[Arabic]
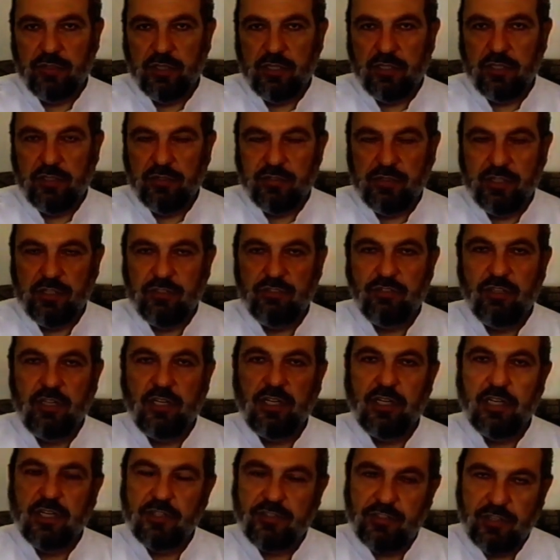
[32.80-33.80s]

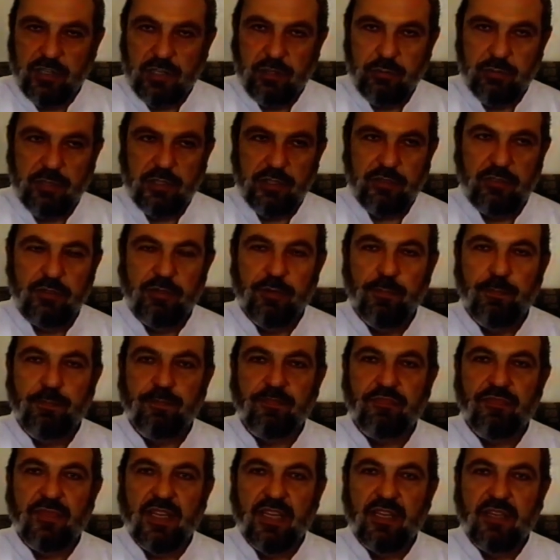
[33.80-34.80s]
نسجل ثلاث صلوات
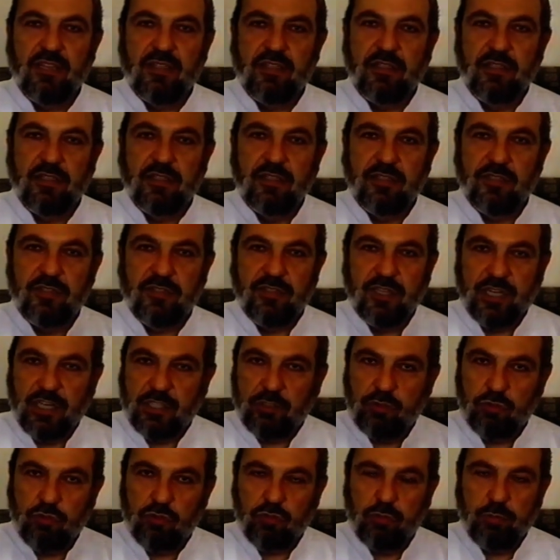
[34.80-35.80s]

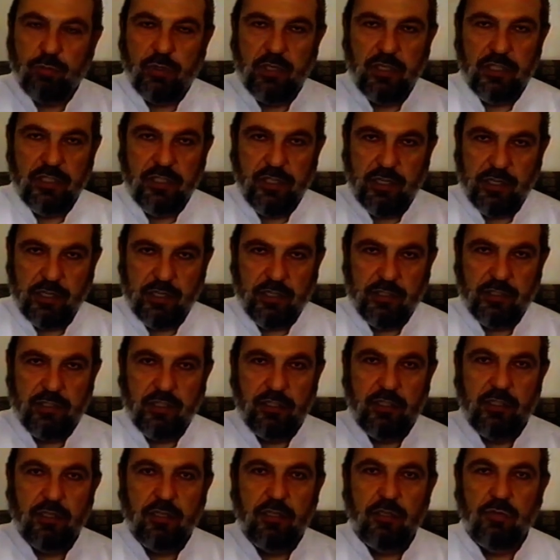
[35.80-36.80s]
صلاة الصبح اللي هي
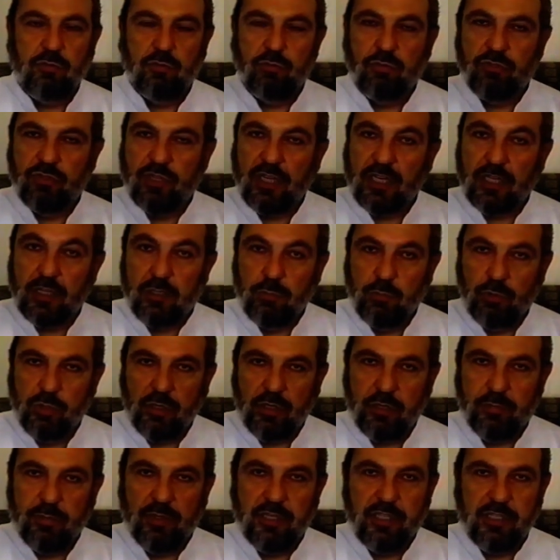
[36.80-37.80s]
ركعتين وصلاة
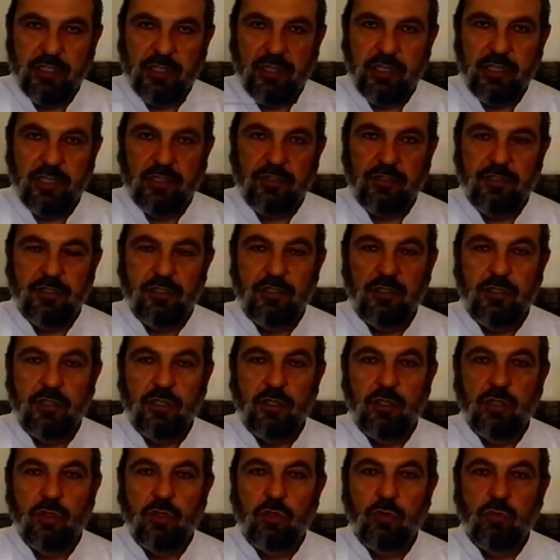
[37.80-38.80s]
المغرب اللي هي ثلاثة
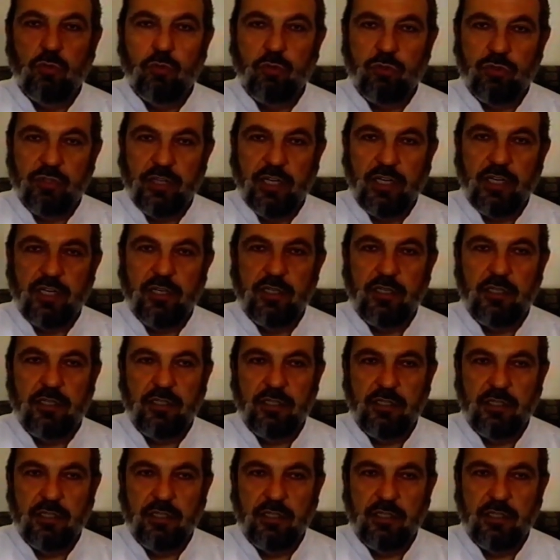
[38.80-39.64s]
وصلاة